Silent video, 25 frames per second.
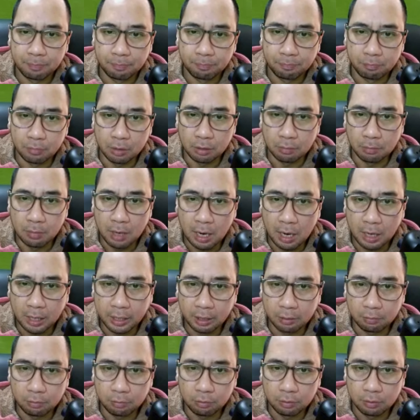
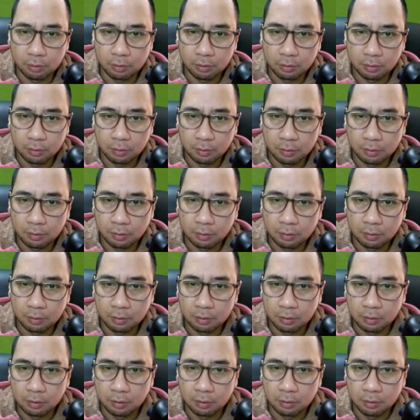berbahaya Bung
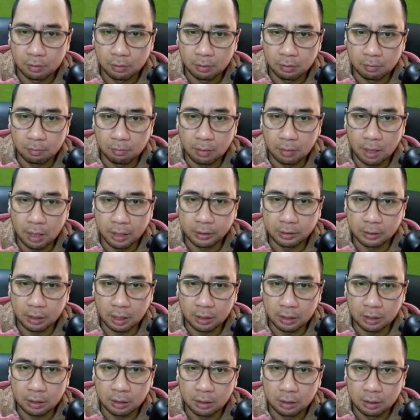baik
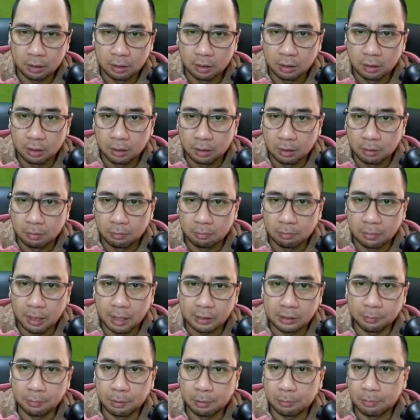sekali
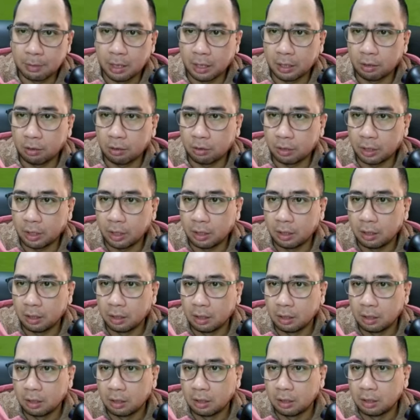masih berbahaya oke okay.
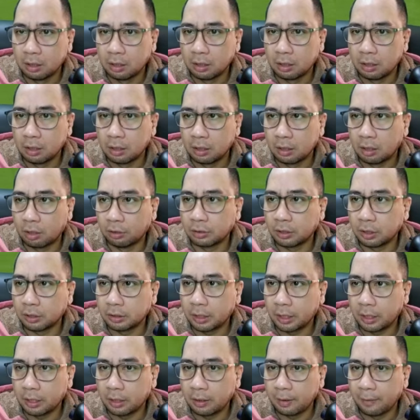counter
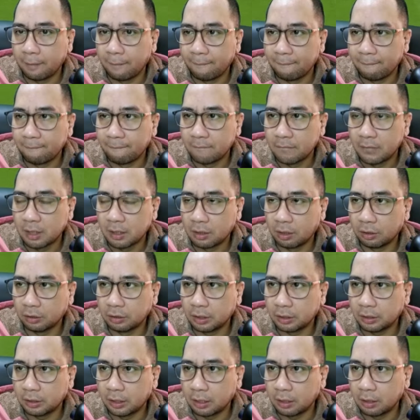attack
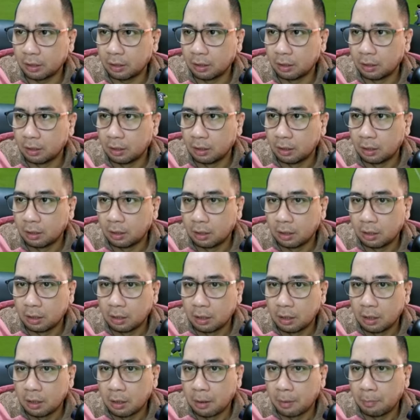counter attack
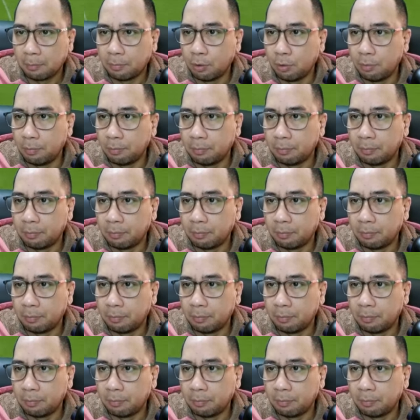Boom.